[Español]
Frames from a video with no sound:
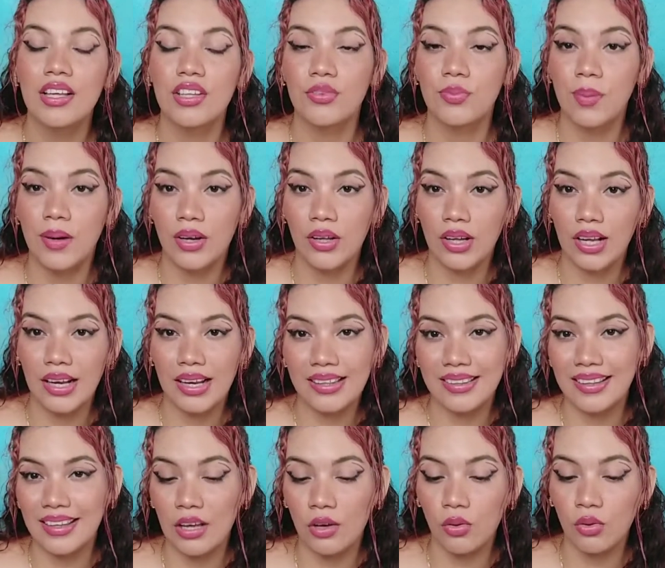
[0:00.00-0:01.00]
Espero que
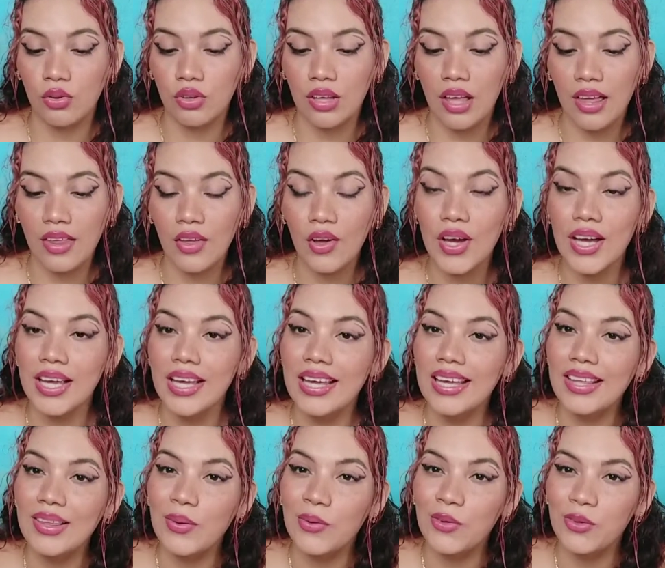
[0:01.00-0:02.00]
les haya gustado
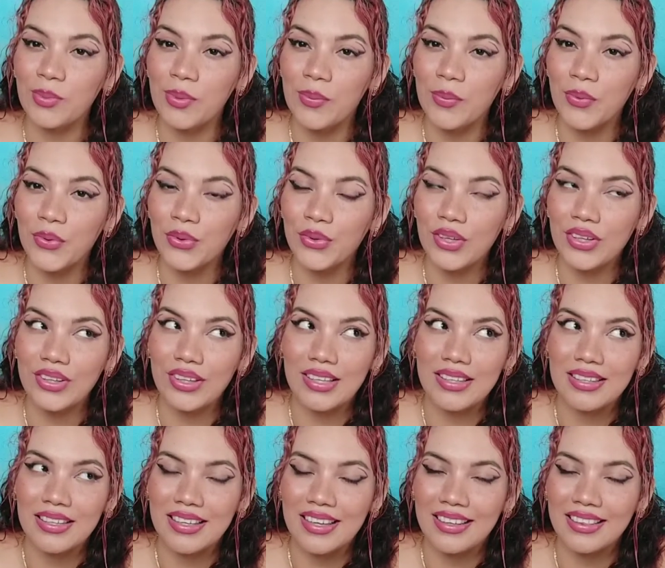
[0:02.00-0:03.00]
y nos vemos en
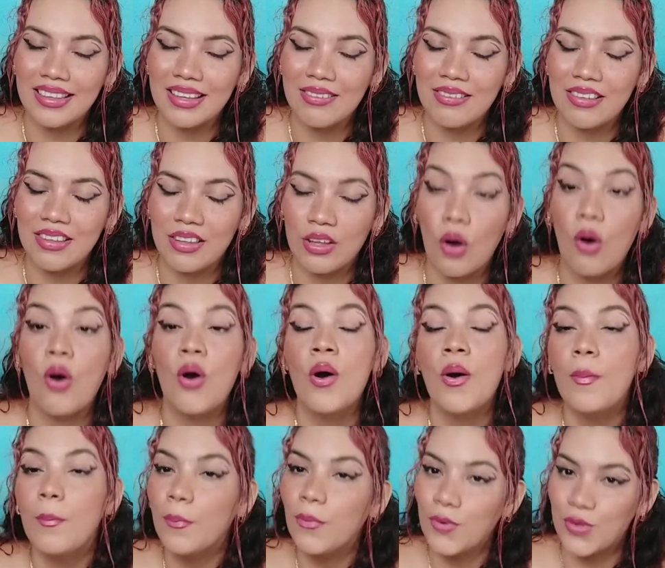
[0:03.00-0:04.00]
el siguiente video.
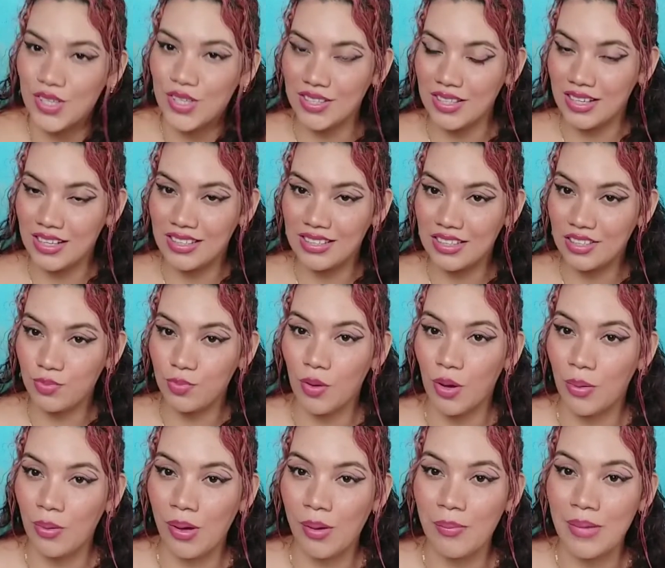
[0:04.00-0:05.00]
Muchas gracias
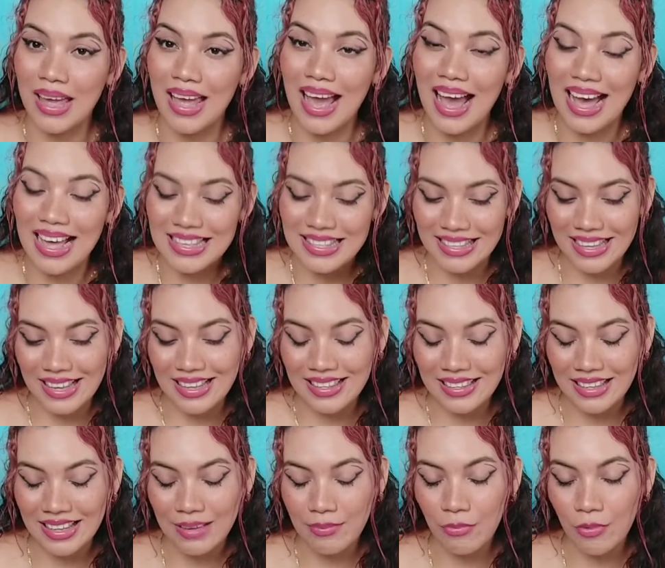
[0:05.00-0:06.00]
por verme hasta
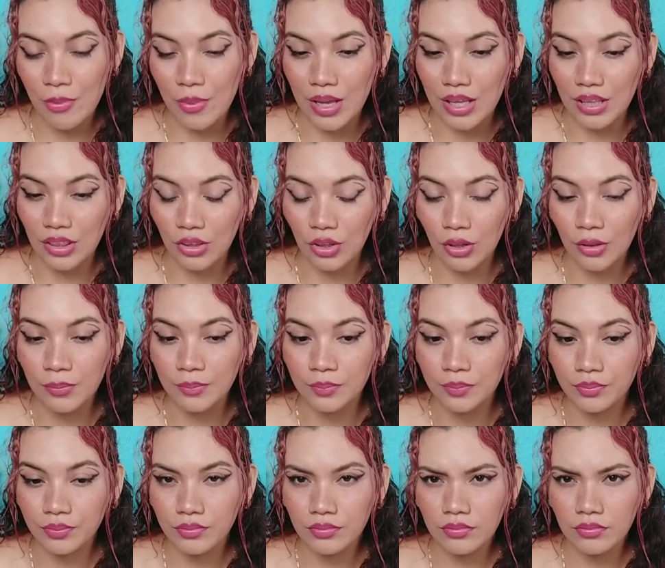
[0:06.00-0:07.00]
este momento.
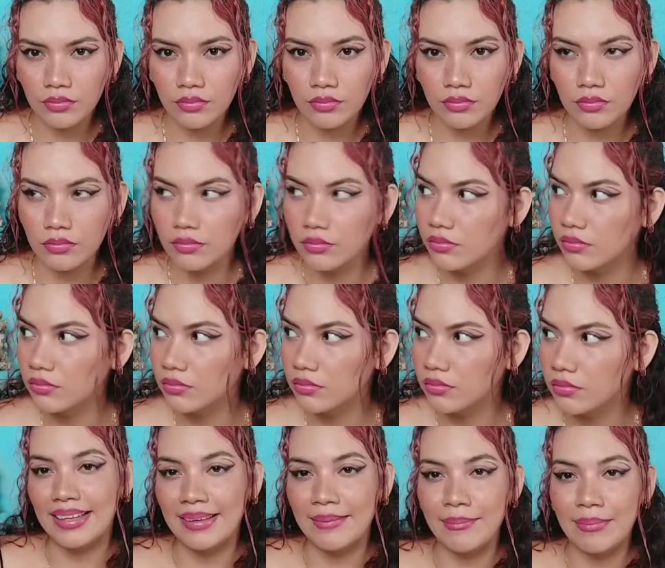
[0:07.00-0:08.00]

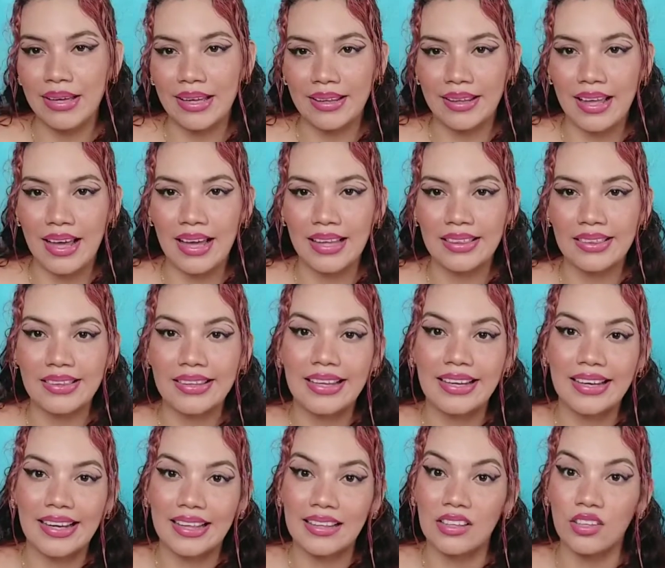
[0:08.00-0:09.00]
En verdad,
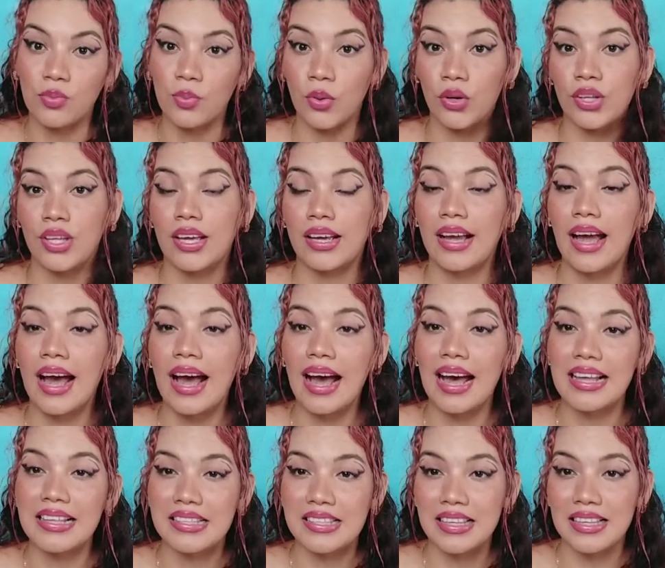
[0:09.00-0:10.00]
gracias por llegar
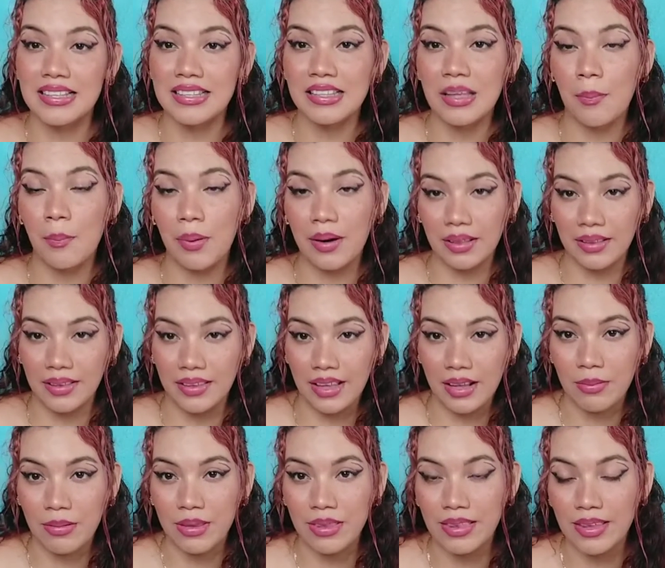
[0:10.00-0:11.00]
hasta esta parte
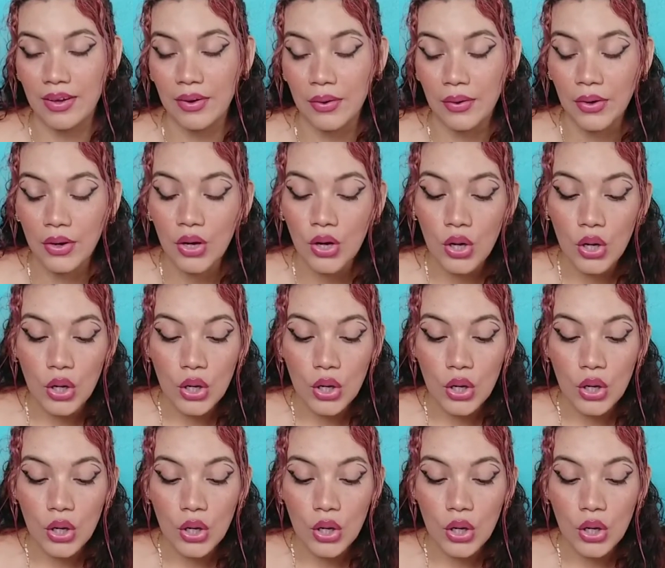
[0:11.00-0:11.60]
del video